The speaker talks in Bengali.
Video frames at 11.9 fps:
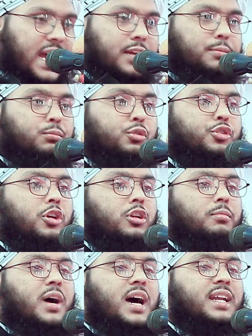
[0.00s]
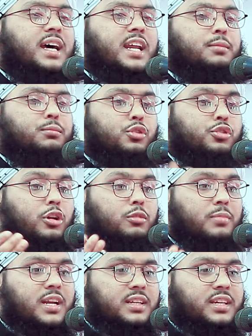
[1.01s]
এক মুসলমান আর এক
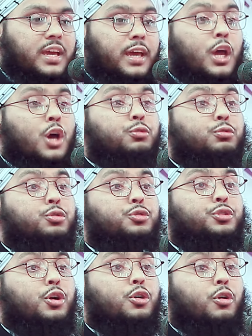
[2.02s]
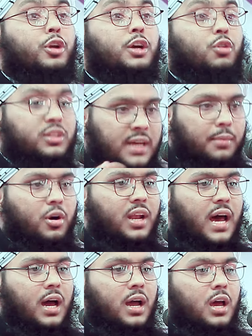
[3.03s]
মুসলমানকে তুচ্ছ করে কথা
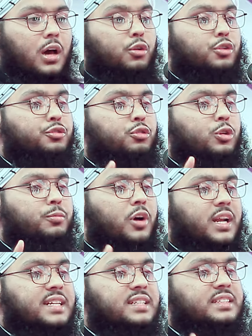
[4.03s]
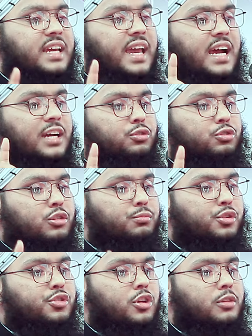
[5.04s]
বলা রসুল বলেন যে একজন
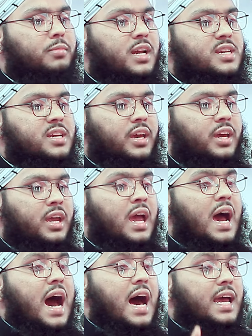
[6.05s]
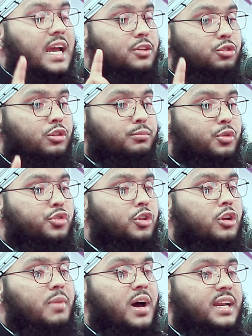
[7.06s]
মুসলমানকে একজন
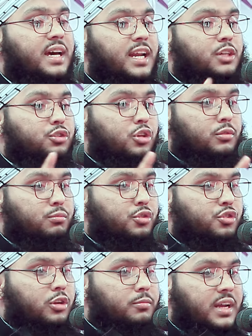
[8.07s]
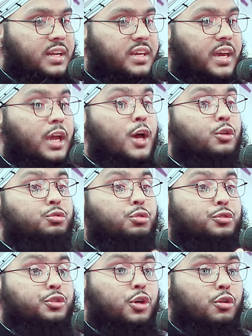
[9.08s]
মুসলমান আর একজন মুসলমানকে
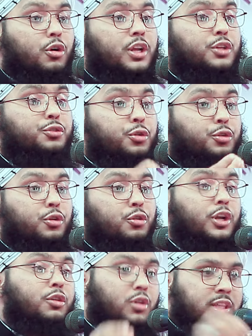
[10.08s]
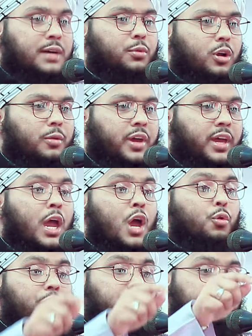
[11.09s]
তুচ্ছ করে ছোট করে কথা বলবে
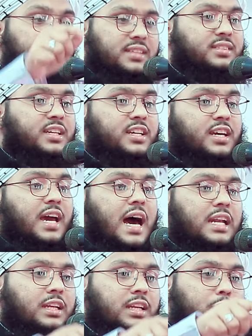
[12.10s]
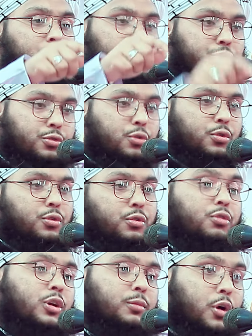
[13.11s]
ওই ব্যক্তিকে আল্লাহ
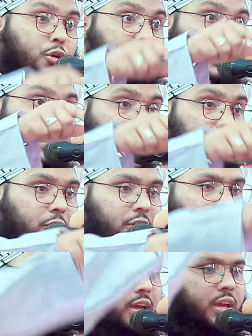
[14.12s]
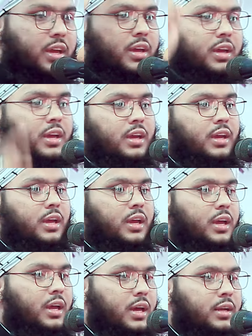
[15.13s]
রসুল বড় গিনা
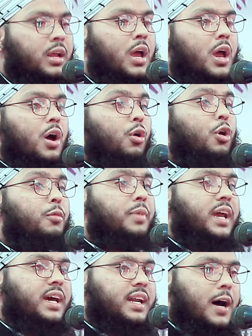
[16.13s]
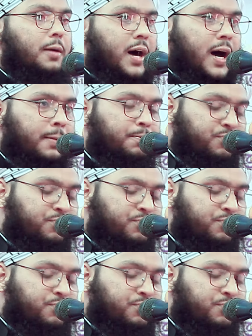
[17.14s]
করেন ও বেয়ার আমার